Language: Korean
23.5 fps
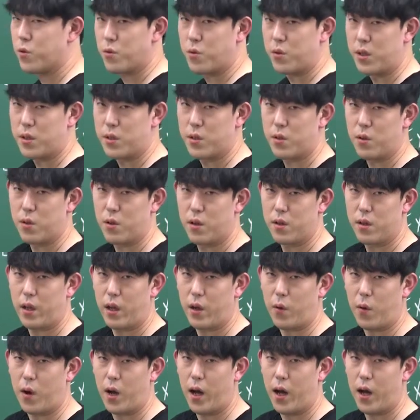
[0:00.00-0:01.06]
수도 있어.
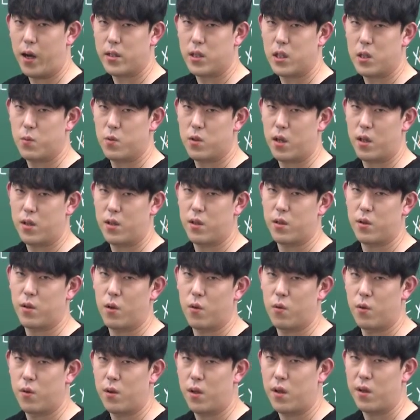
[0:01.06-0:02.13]
근데 과학 지문 같은
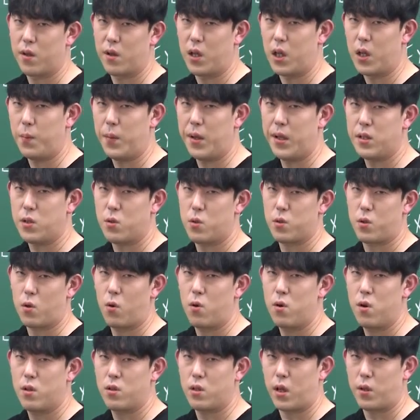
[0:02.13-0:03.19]
경우는 이미지로
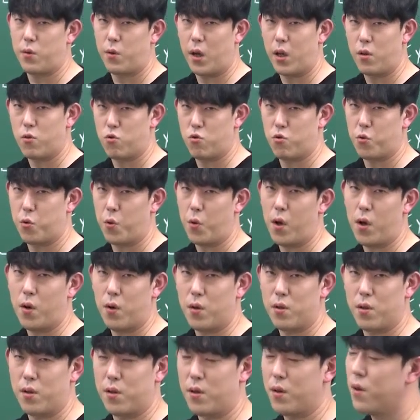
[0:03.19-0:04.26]
떠올리는 게 되게
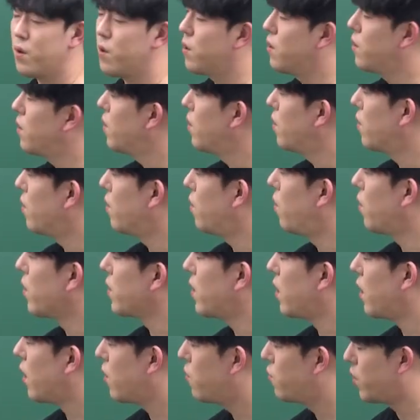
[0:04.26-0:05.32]
중요하거든요. 어,
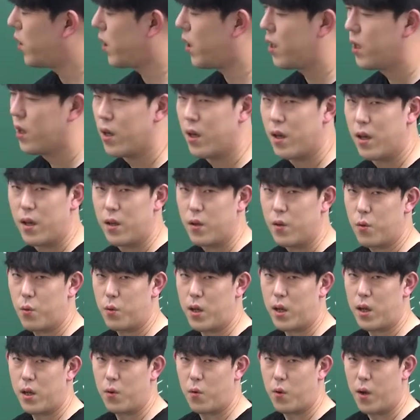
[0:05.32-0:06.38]
이따가 우리 또
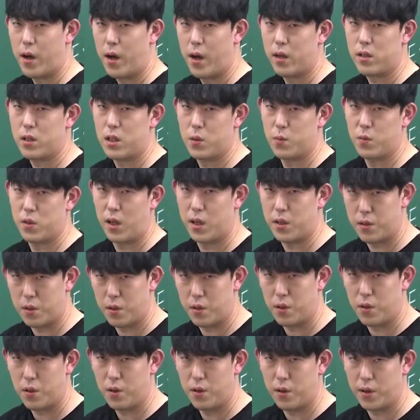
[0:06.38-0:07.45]
다른 과학
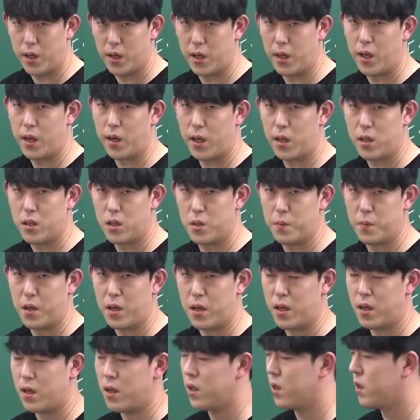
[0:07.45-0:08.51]
지문에서
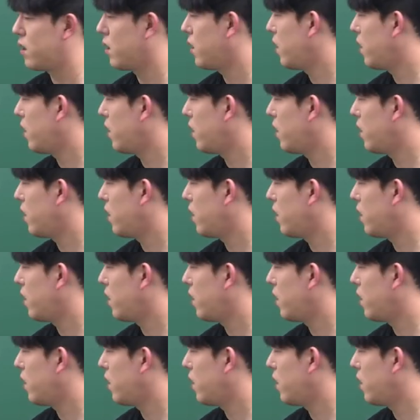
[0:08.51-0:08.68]
얘기하겠지만